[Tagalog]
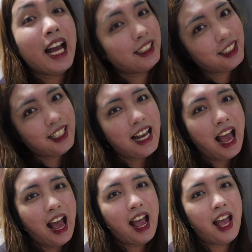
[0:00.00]
natin
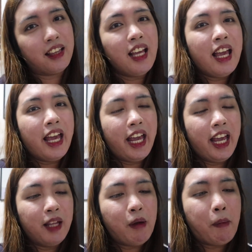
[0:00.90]
lahat.
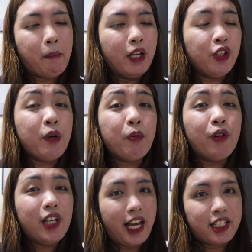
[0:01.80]
And mapapanood nyo
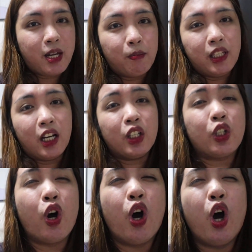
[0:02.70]
po ulit sa vlog
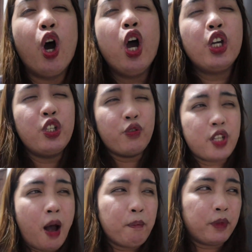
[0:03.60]
ko yung
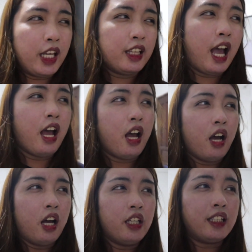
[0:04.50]
something na
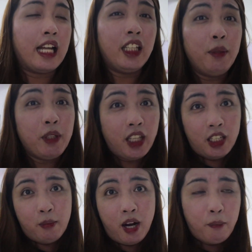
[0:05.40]
uh, nagtatanim na
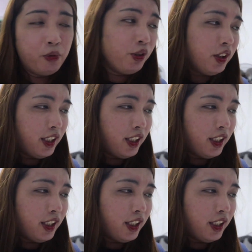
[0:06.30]
tayo ng mga fruit